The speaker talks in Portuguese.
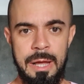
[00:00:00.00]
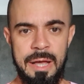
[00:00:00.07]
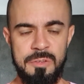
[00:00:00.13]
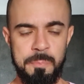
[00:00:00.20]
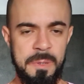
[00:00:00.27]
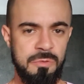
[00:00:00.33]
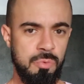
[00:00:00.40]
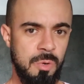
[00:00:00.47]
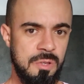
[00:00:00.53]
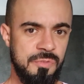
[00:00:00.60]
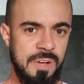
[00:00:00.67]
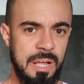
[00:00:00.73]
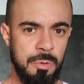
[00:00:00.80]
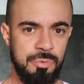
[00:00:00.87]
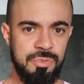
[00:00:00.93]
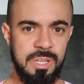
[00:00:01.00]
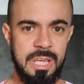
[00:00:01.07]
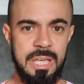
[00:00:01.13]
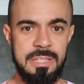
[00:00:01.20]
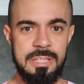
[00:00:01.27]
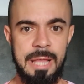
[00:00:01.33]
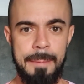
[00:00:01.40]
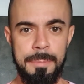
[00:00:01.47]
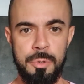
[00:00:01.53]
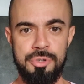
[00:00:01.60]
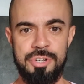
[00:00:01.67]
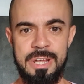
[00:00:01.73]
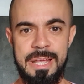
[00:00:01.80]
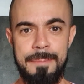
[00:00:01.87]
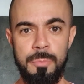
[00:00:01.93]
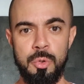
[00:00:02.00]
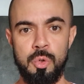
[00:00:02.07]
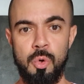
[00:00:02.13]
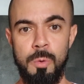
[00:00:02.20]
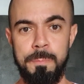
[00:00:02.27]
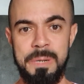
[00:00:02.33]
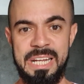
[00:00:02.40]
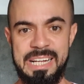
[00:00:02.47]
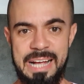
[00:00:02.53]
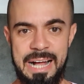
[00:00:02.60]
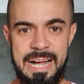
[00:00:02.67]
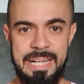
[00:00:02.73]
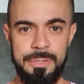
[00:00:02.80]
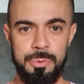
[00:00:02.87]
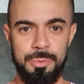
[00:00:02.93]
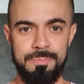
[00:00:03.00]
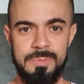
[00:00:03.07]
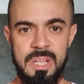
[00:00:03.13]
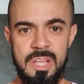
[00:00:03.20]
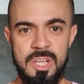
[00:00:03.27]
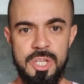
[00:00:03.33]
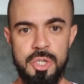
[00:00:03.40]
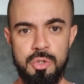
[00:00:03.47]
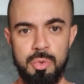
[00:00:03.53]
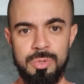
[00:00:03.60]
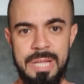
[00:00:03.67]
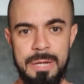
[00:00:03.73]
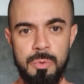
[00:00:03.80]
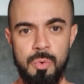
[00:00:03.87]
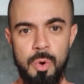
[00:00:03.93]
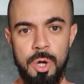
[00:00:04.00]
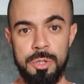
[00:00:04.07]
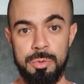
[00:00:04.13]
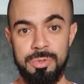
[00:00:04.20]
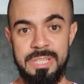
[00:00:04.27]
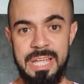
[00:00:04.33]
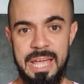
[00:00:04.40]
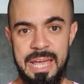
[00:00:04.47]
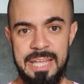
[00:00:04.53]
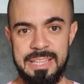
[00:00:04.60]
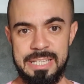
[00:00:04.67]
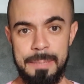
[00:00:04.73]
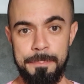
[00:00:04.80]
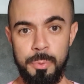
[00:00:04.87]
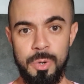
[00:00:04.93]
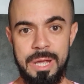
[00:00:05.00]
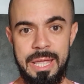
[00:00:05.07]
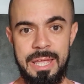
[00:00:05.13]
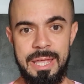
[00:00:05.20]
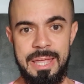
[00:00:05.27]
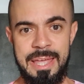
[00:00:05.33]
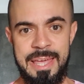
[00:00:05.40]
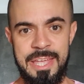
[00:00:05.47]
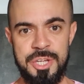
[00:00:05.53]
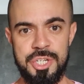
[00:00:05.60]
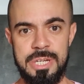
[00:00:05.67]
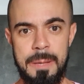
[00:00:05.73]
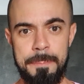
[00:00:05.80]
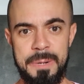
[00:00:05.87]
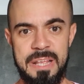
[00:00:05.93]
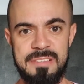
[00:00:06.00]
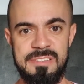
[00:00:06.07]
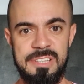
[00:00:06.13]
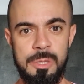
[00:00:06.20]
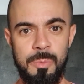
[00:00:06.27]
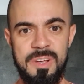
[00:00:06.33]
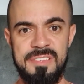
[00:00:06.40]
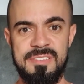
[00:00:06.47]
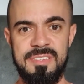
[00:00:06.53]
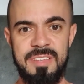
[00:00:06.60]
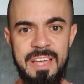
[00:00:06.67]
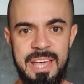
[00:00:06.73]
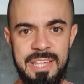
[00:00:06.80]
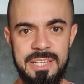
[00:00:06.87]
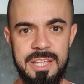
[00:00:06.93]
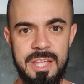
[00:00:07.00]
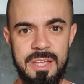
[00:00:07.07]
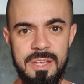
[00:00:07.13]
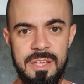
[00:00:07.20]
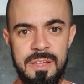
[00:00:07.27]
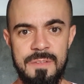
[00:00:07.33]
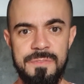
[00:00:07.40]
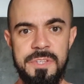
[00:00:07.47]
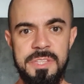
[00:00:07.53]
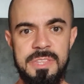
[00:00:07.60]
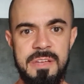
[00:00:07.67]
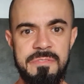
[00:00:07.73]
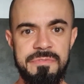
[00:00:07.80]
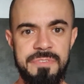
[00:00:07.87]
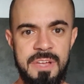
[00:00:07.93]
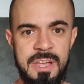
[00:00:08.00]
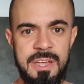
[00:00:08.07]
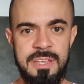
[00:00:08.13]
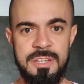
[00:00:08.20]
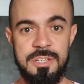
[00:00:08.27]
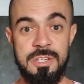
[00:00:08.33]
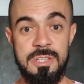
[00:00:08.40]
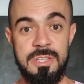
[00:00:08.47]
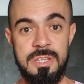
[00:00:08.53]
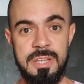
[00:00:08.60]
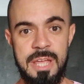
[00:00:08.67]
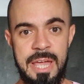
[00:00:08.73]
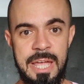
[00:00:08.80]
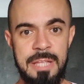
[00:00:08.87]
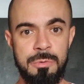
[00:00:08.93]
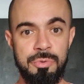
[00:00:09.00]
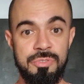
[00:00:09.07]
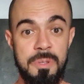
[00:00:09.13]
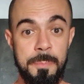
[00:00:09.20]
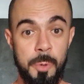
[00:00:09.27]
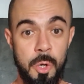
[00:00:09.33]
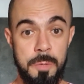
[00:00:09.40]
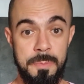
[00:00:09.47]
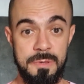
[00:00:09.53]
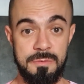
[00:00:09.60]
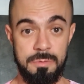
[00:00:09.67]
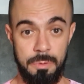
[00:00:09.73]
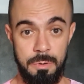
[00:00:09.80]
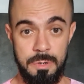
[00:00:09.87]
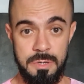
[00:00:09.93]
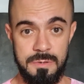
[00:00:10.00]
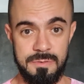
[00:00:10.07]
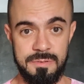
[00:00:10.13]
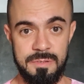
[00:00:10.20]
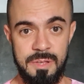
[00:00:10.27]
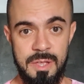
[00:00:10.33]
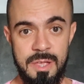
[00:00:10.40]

As pessoas falam o seguinte: WGE é muito complicado estudar o Código de Ética, porque este apresenta uma série de deveres, de direitos e proibições